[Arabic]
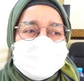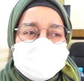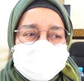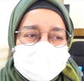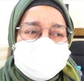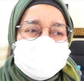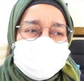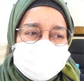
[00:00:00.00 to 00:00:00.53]

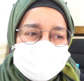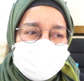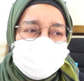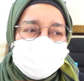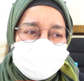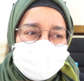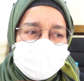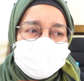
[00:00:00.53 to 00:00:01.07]
اصلا خصها
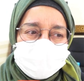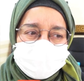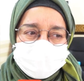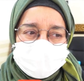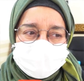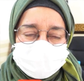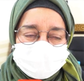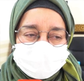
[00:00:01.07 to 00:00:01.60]
تحل هنايا في
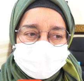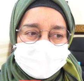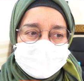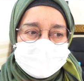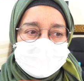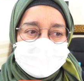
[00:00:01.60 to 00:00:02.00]
المركز